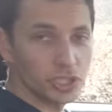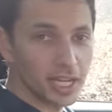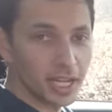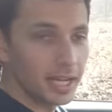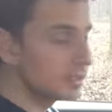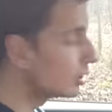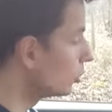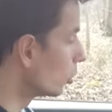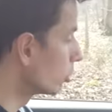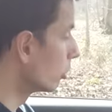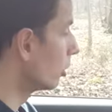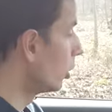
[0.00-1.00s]
portière assez
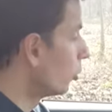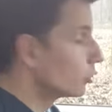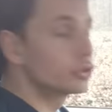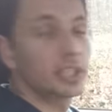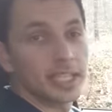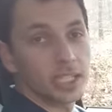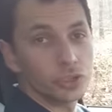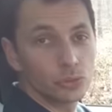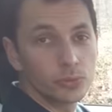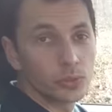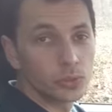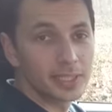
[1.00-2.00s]
lourde, ce qui est
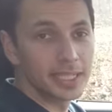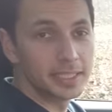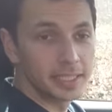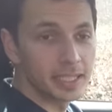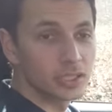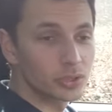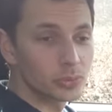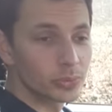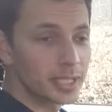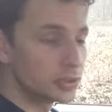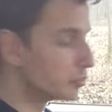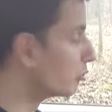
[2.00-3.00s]
gage souvent de qualité hein,
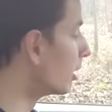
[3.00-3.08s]
quand on a du